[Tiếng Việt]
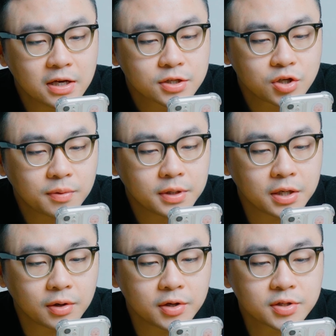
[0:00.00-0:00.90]
Sốt có
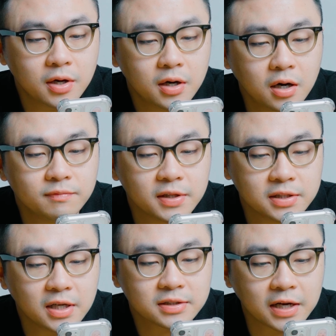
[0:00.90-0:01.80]
thể nói rõ hơn về
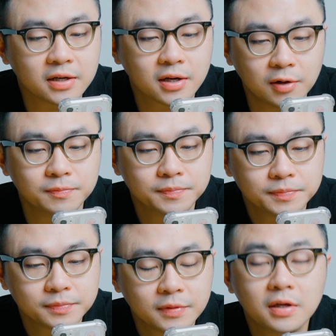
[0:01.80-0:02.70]
tính năng này được không?
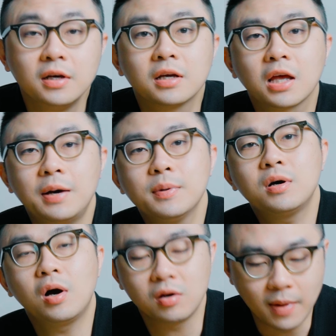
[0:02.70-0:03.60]
Cảm ơn
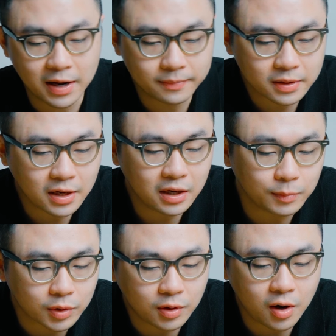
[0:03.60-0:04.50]
câu hỏi của bạn. Đây là
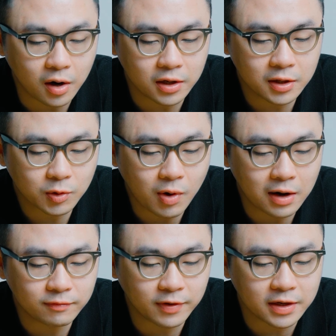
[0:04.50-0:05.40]
một câu hỏi liên
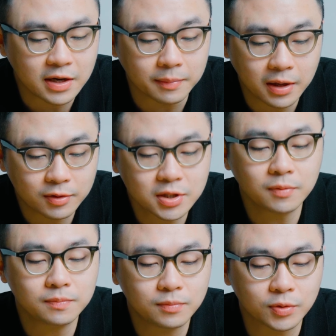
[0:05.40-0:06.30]
quan về điểm leo
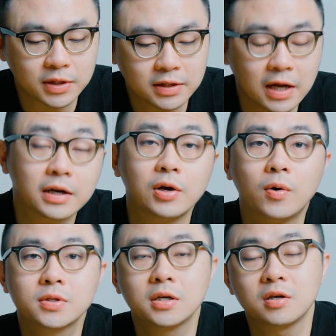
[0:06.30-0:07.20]
dốc, một tính năng để
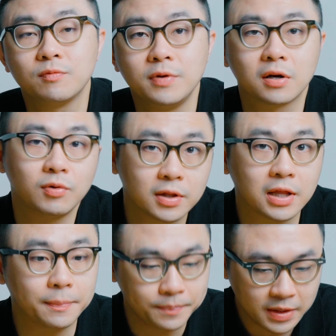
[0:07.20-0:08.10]
hỗ trợ trong việc luyện
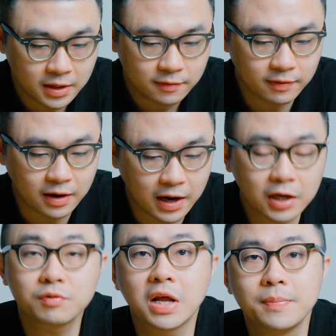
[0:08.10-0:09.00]
tập. Và
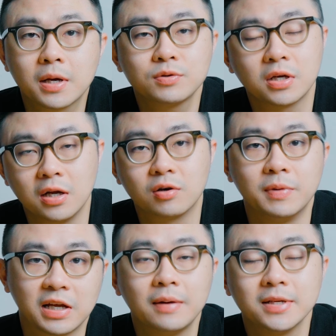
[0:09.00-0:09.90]
hãy cùng đến với câu trả lời của
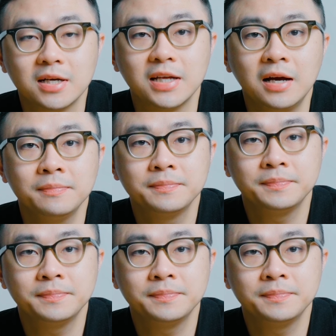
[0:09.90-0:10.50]
mình ngay bây giờ nhé.